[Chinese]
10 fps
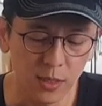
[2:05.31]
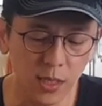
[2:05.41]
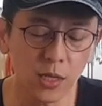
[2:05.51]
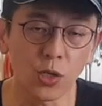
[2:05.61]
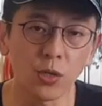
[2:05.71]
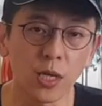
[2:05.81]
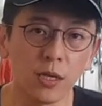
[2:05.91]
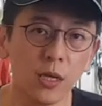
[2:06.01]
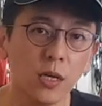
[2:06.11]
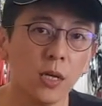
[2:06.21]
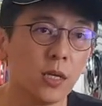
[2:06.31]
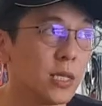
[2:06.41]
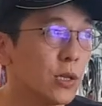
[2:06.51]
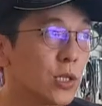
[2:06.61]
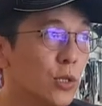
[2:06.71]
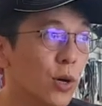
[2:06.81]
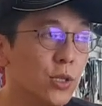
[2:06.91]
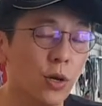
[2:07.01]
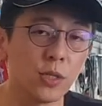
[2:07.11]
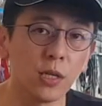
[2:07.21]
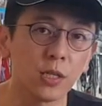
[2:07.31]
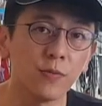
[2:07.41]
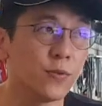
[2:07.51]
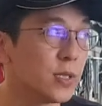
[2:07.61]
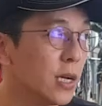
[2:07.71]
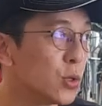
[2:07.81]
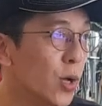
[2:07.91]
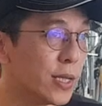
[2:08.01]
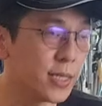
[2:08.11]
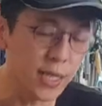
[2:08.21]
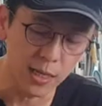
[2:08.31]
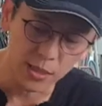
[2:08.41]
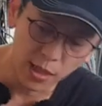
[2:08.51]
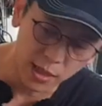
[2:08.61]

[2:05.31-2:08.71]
这个轴承呢叫止推轴承，是负责转向的